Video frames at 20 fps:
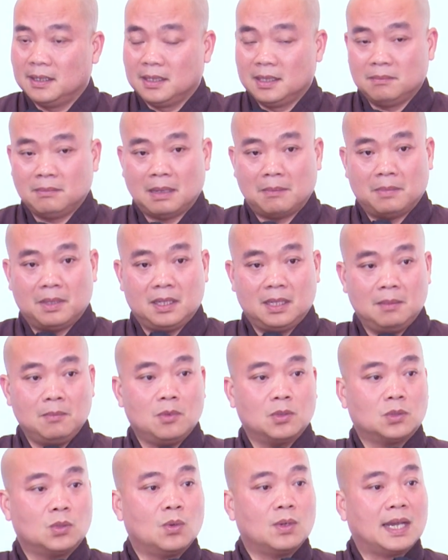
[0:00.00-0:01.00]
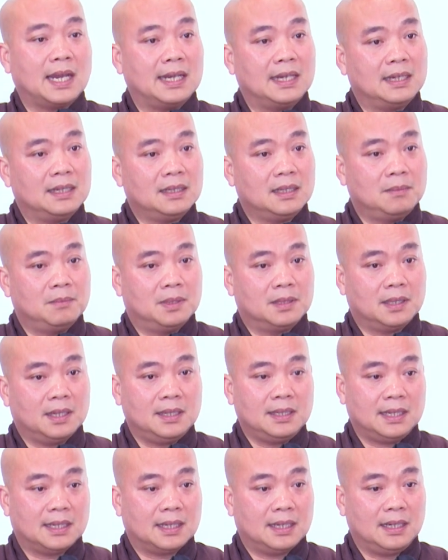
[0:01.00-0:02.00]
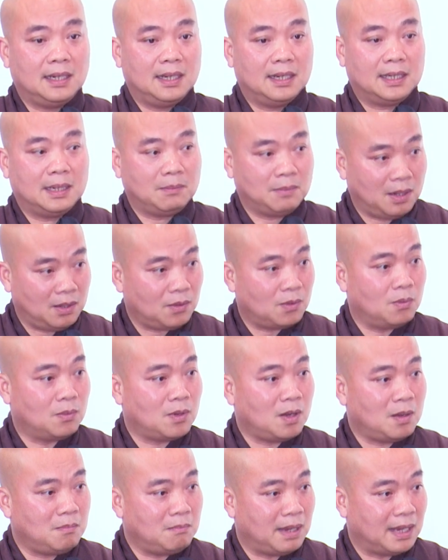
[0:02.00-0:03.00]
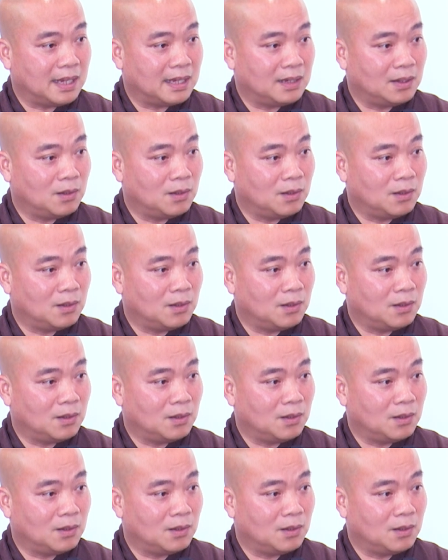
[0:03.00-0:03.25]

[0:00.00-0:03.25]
nhưng mà mình nếm một tô canh thì mình thấy rằng là trong đó cũng có mặn,